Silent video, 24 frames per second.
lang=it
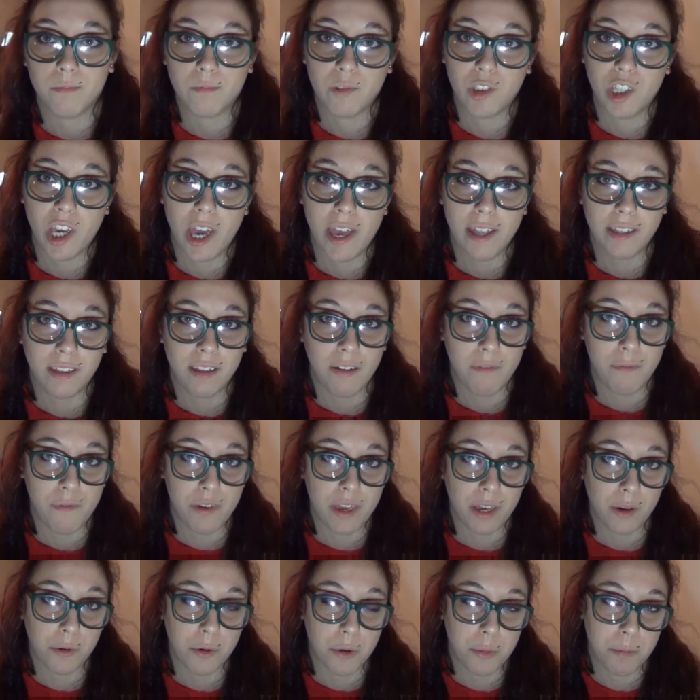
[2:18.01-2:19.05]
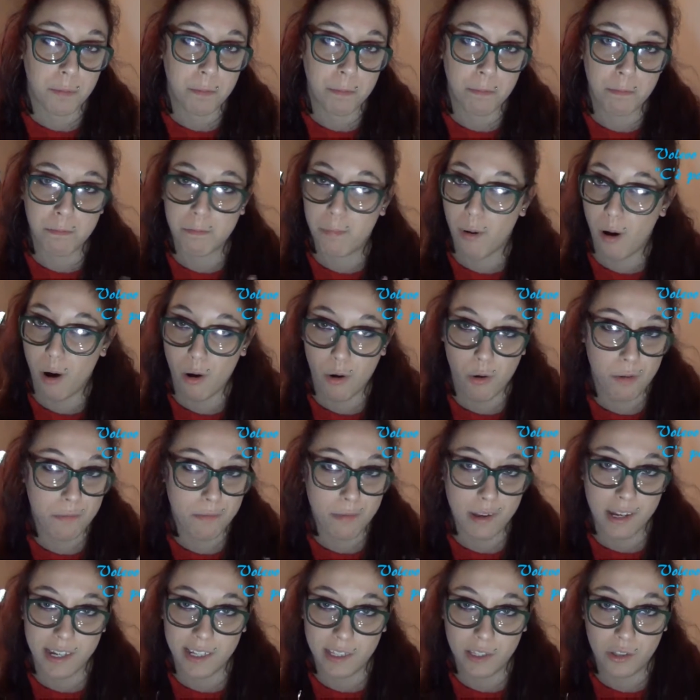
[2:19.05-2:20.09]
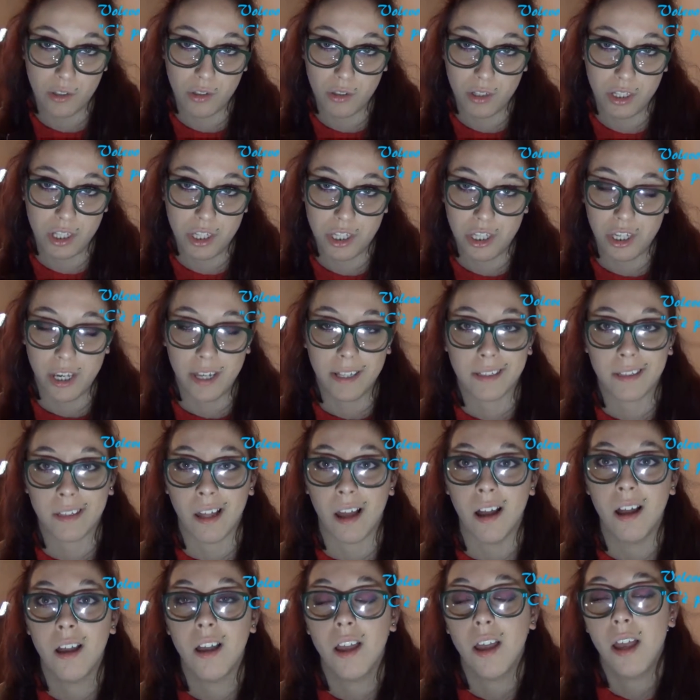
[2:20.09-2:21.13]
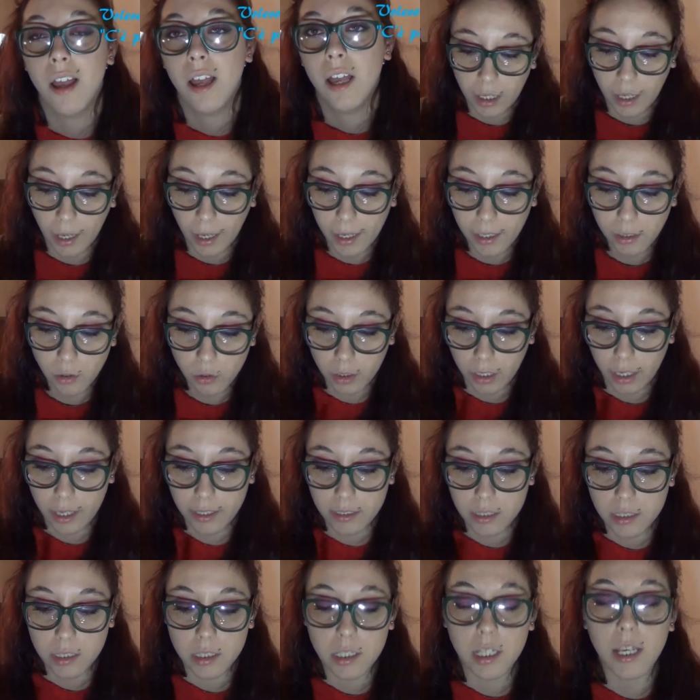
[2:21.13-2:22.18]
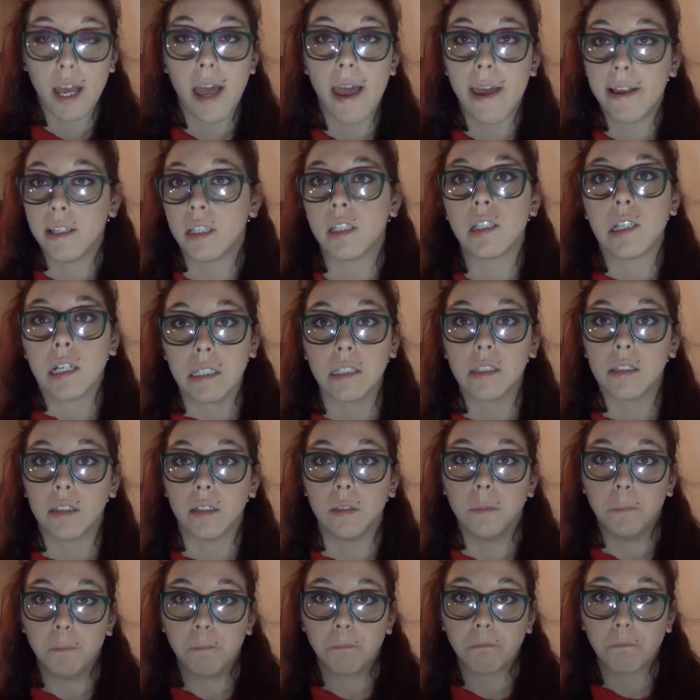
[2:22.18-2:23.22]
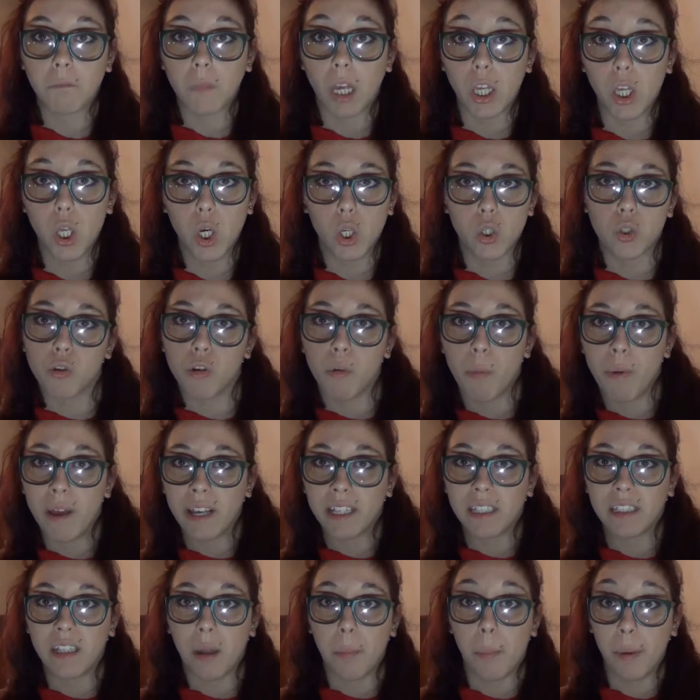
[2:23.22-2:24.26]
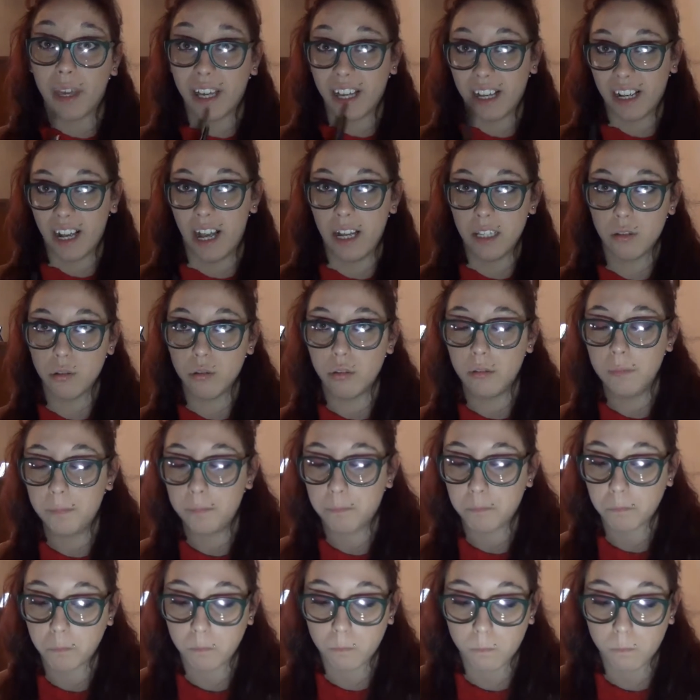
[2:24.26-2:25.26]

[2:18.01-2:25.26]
c'è davvero poco imbarazzo di scelta credo che sia Essence io l'ho scoperta per caso